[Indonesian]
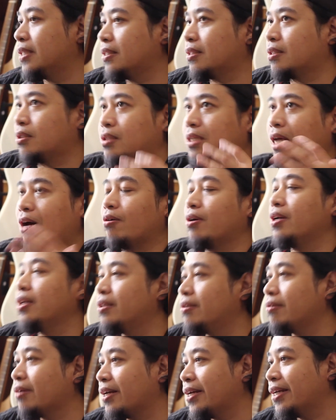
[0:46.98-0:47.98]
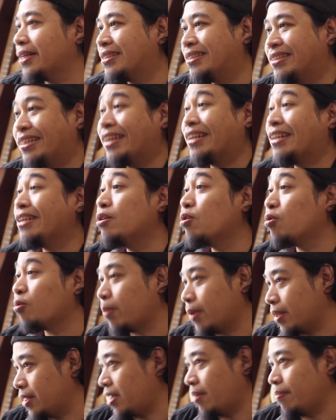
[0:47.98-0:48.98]
sound itu kayak stereo
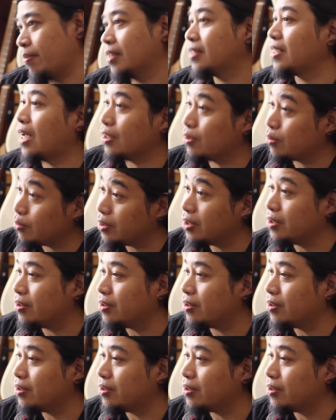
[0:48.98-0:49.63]
pertama satu